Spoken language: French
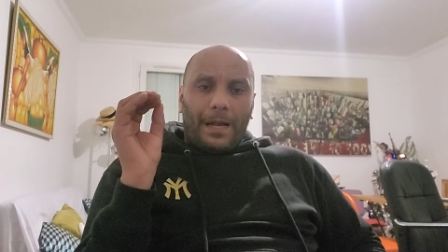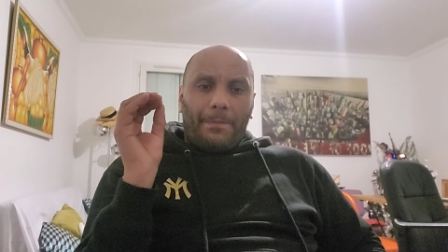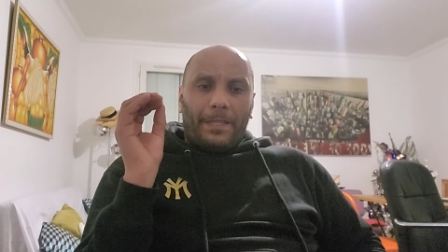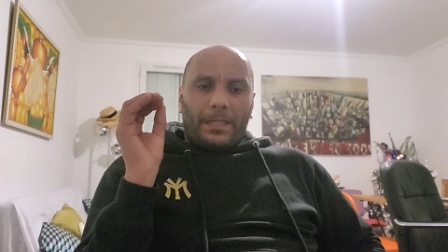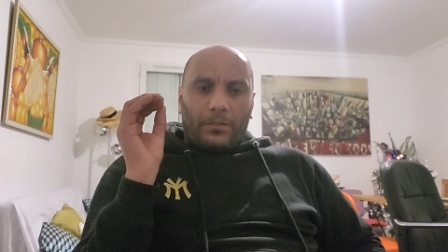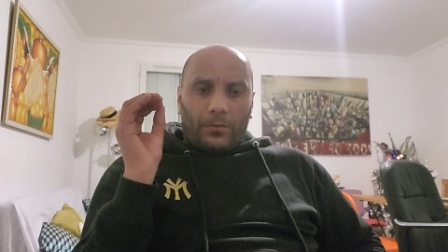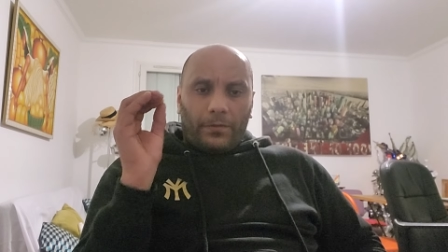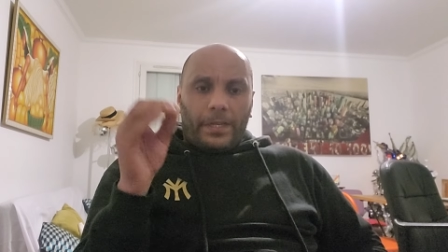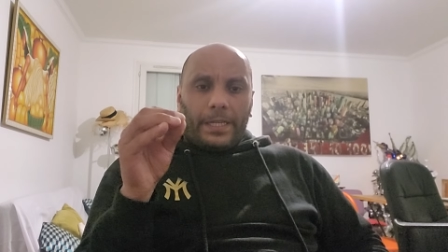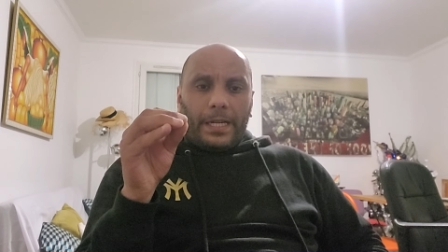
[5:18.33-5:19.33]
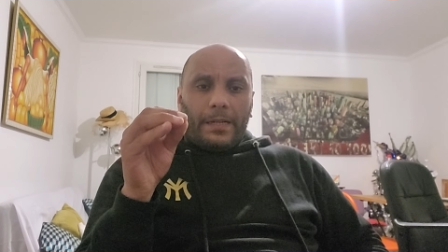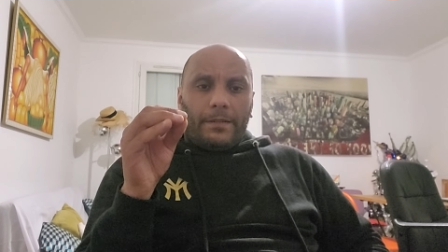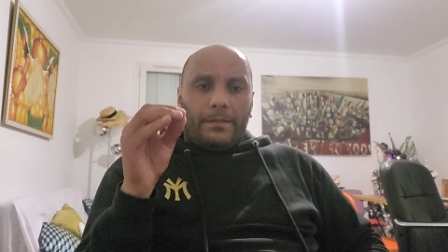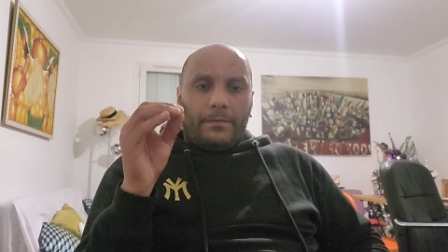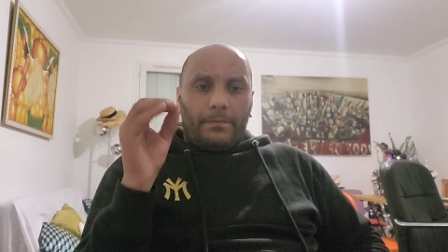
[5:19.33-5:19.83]
à partir de 20K,
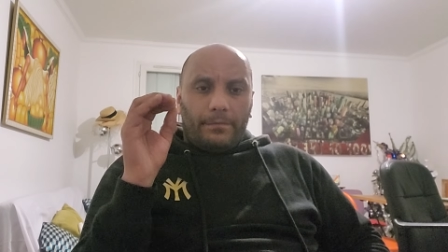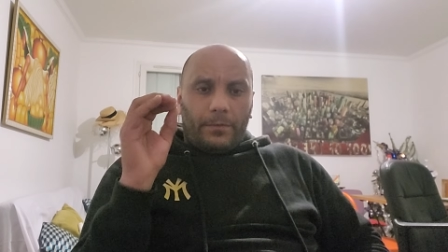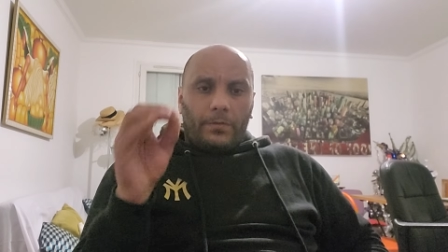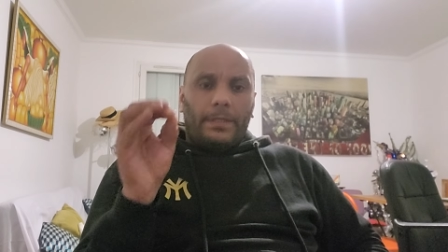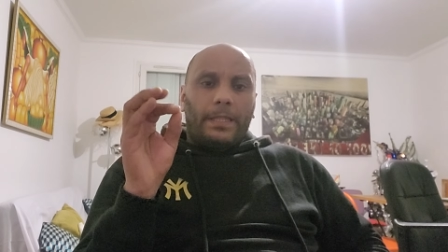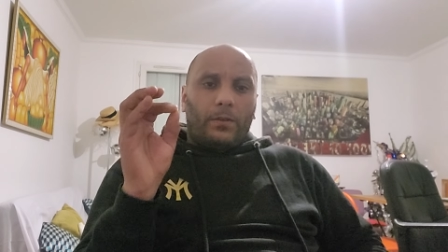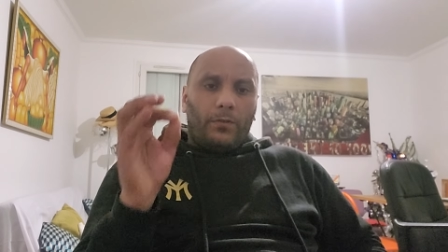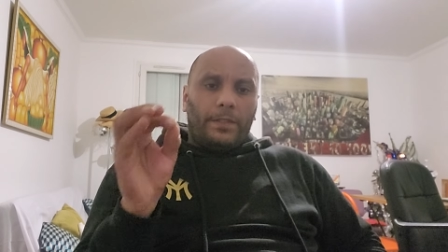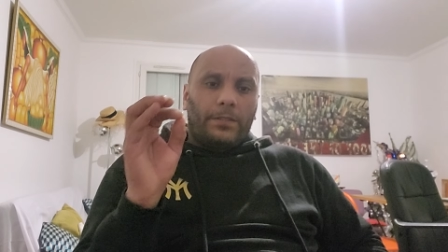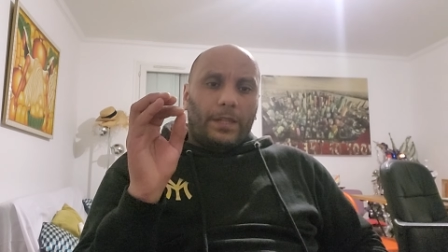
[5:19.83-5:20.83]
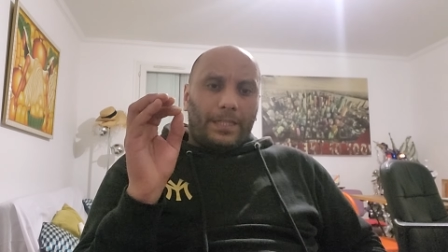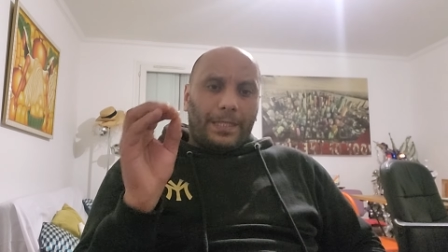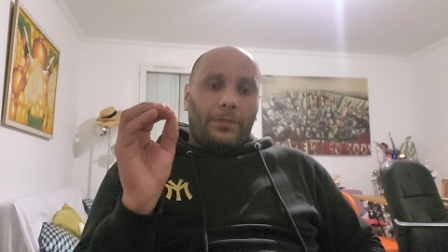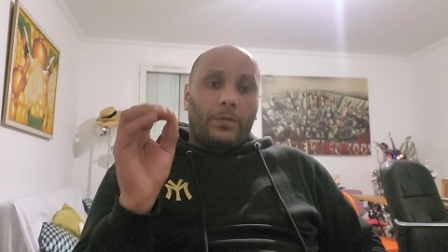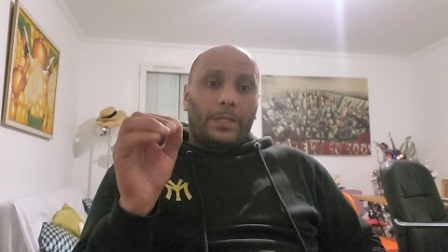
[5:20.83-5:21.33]
bon, ça y revient dans la
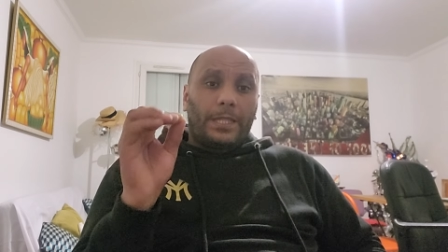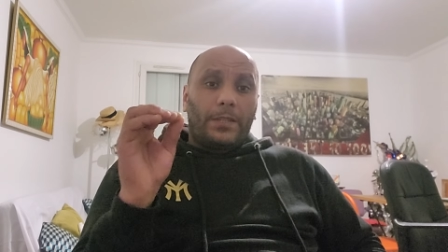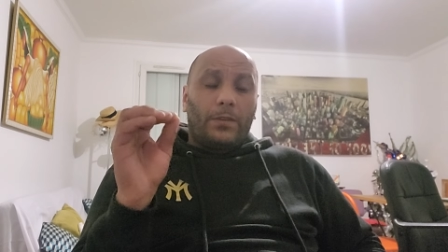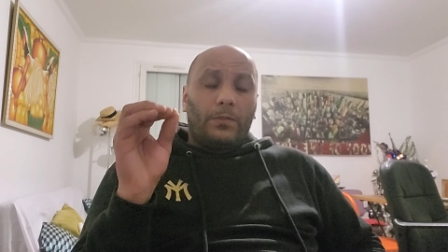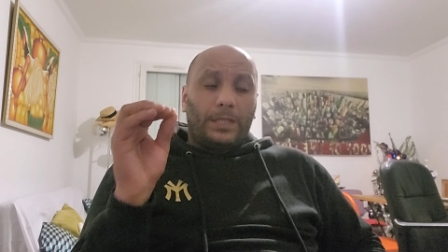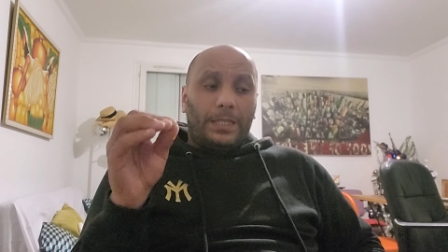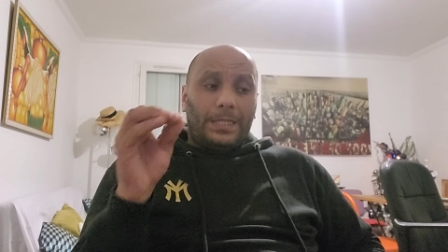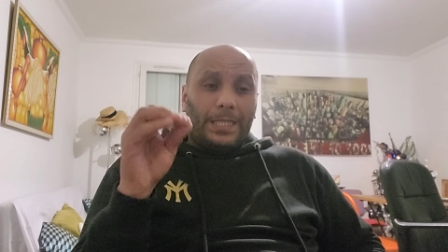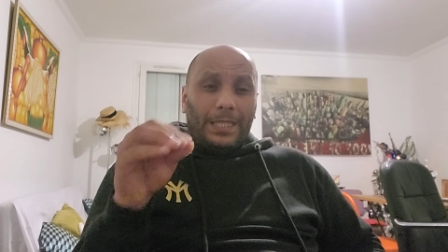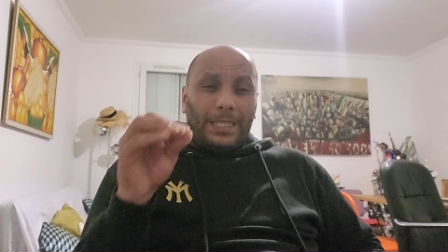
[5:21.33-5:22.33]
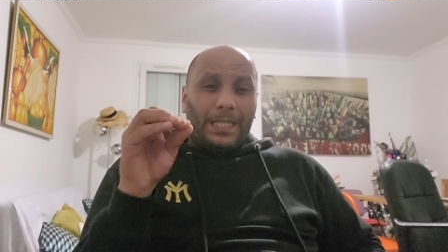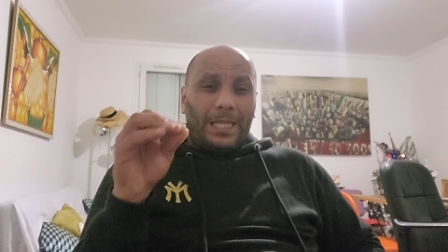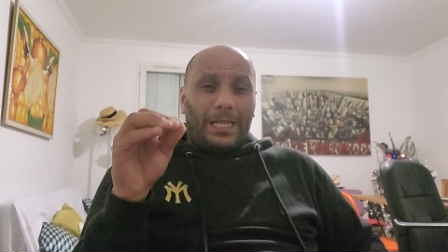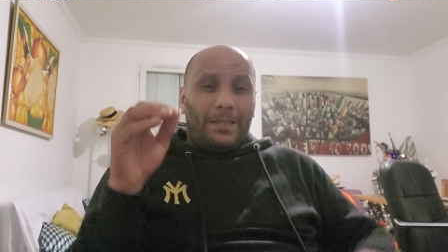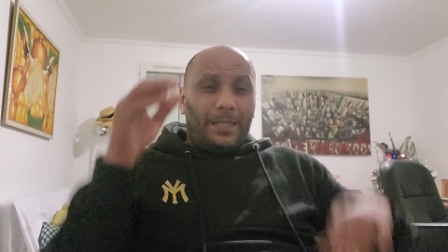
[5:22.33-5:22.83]
structure D'ailleurs, aussi cet
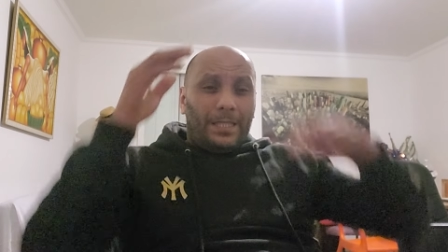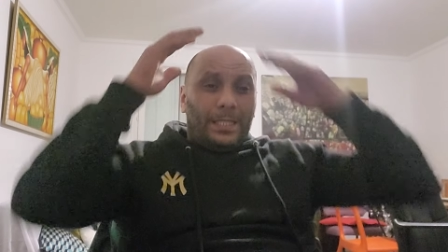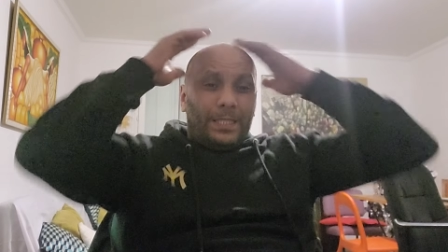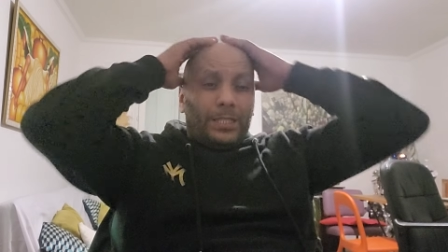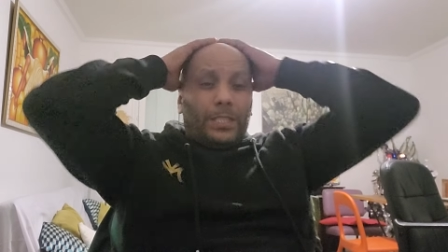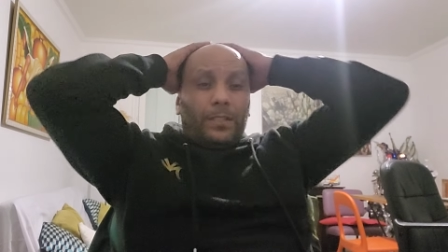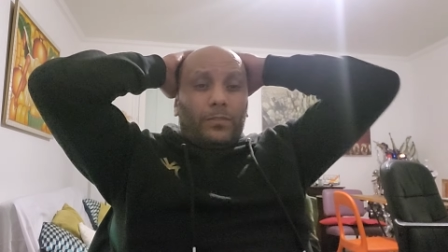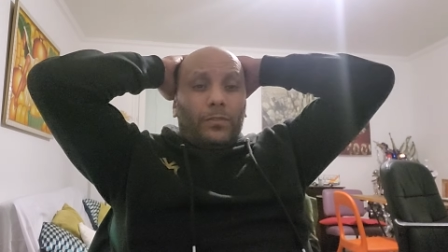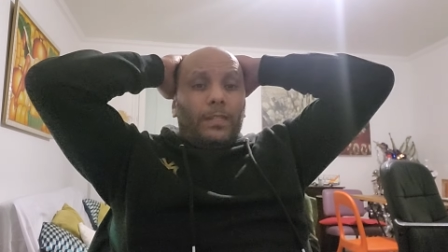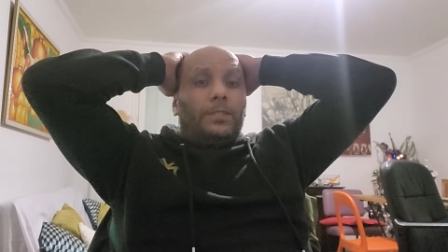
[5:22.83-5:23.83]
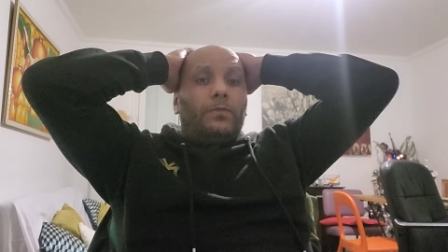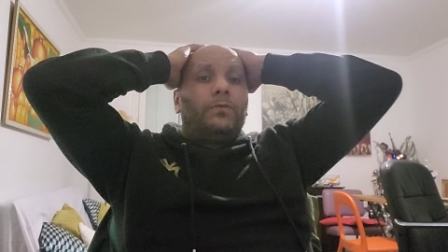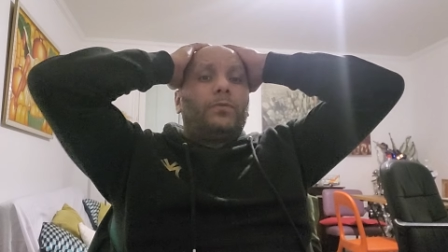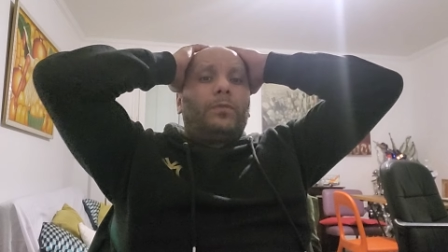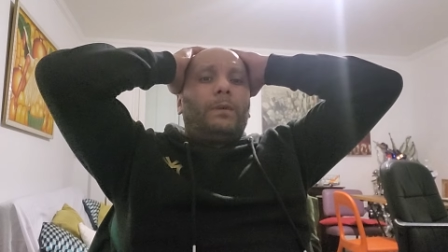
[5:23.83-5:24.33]
été là, j'ai une
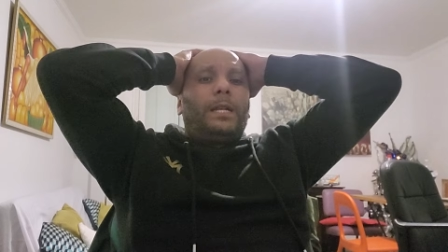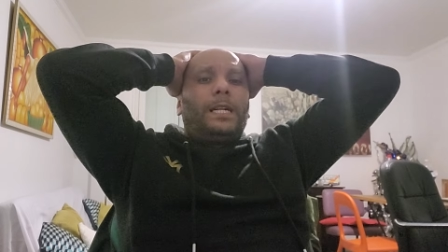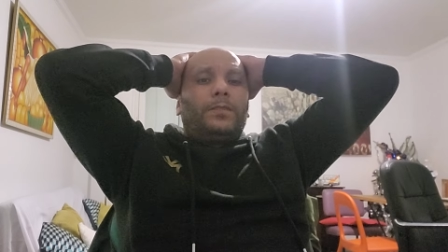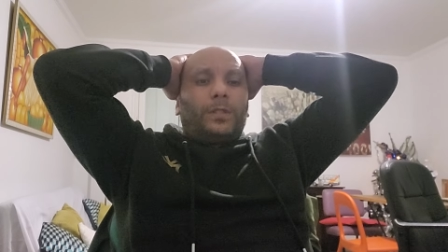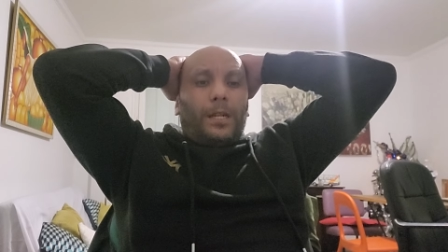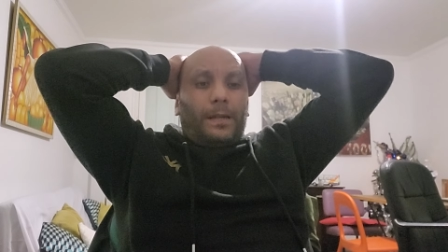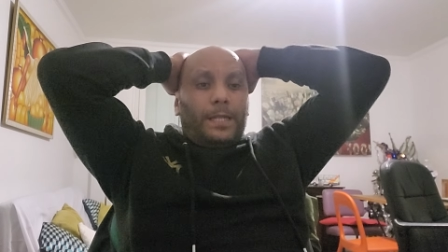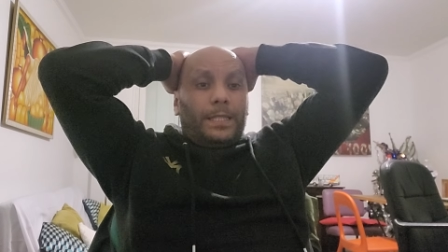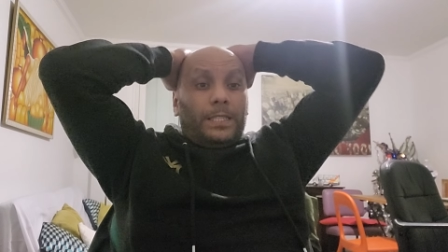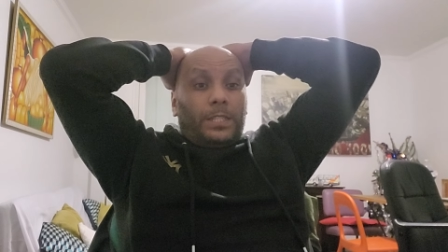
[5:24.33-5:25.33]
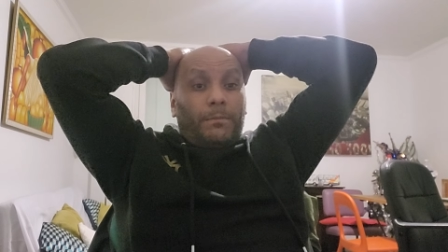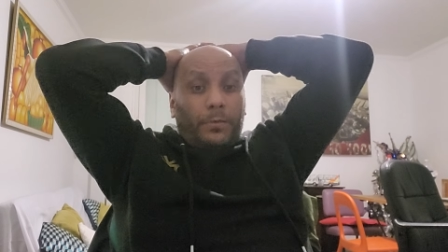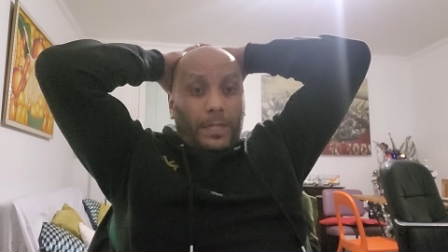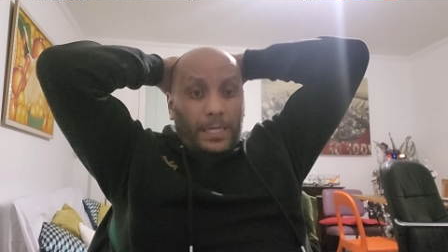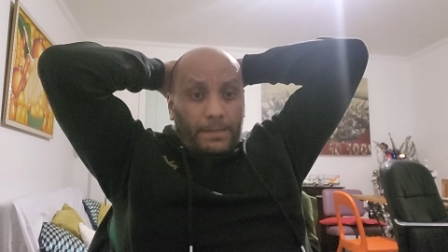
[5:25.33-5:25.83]
collection de malades. Je travaille avec des
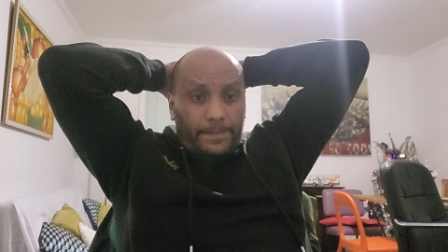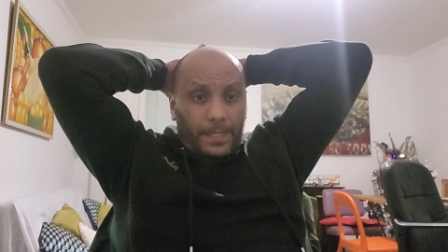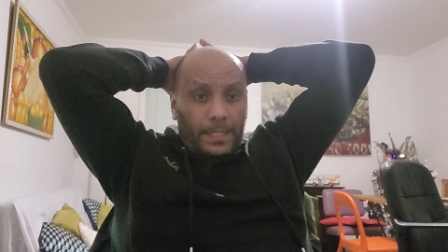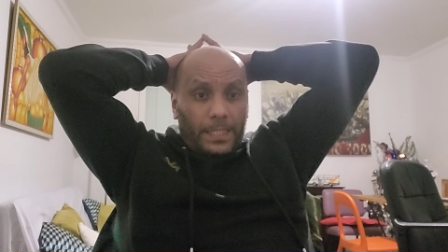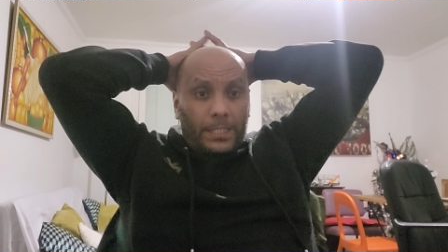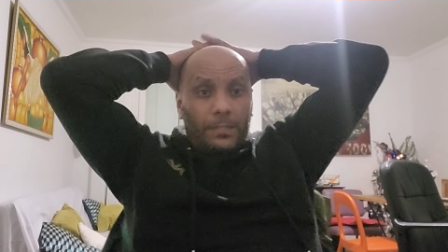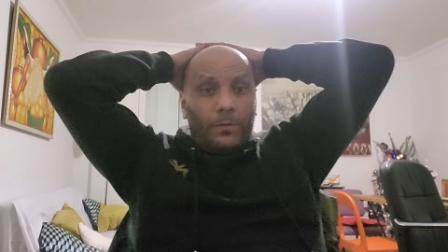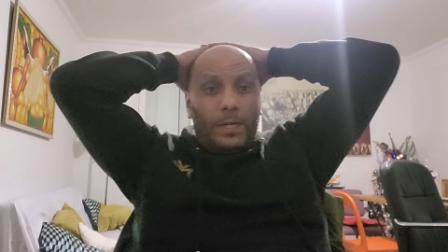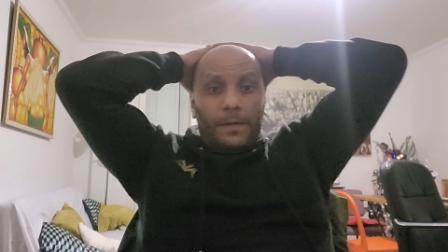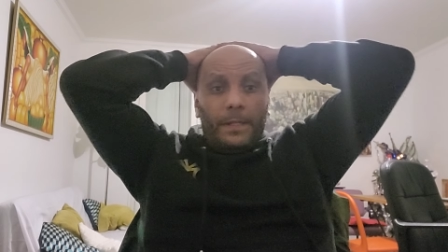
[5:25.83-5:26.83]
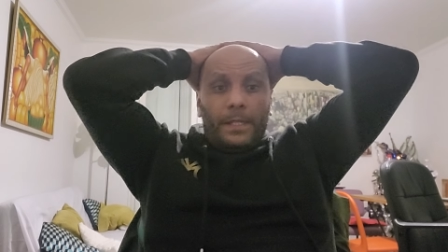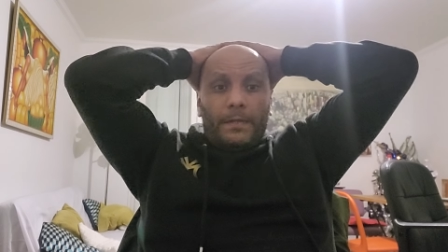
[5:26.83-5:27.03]
Japonais et des Chinois.